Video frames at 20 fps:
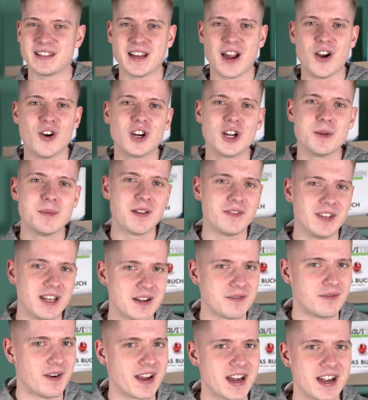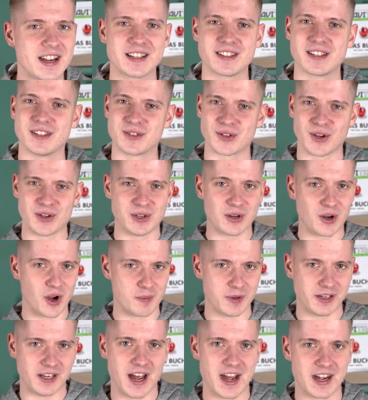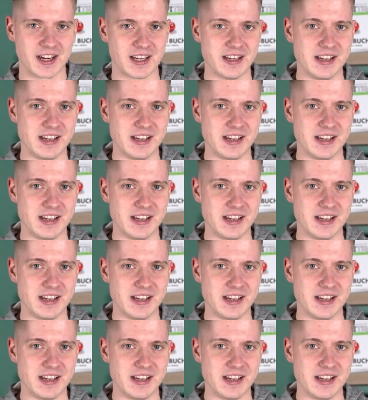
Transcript: ich auch immer wieder feiere, sind solche Kommentare